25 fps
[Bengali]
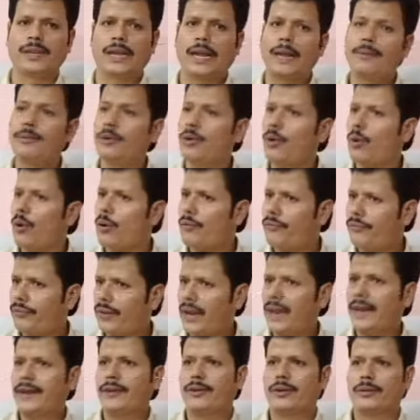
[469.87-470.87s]
এবং
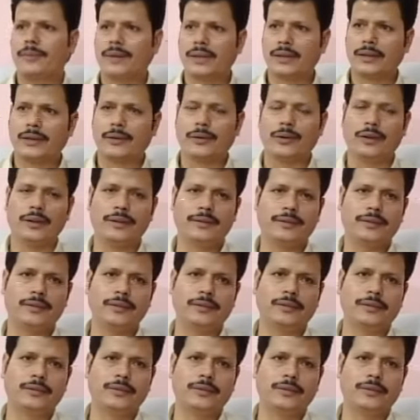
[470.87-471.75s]
অফলাইনও আমাদের রয়েছে